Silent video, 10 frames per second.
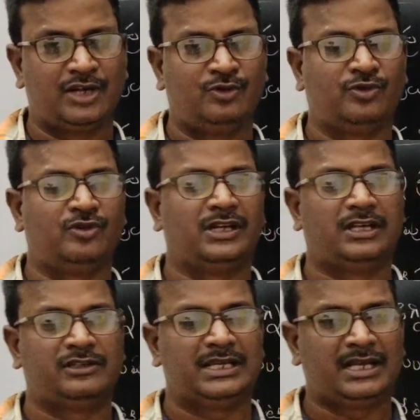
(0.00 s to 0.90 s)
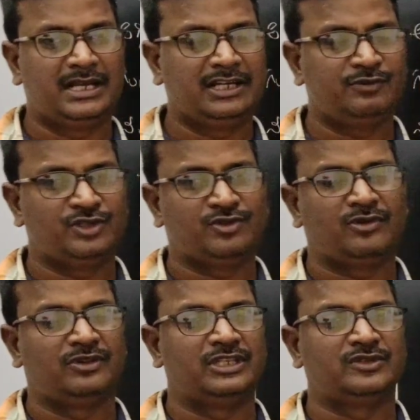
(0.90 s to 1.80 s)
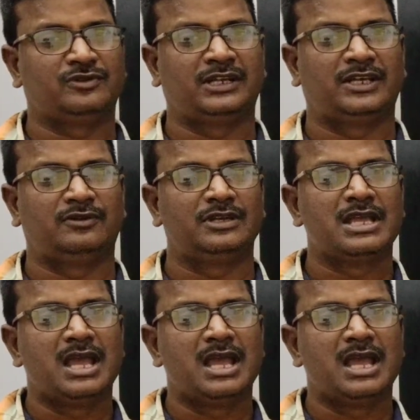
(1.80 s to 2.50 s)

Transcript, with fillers: ఆడుకుంటున్నారు ఎలాంటి వస్తువులను తీసుకున్నారు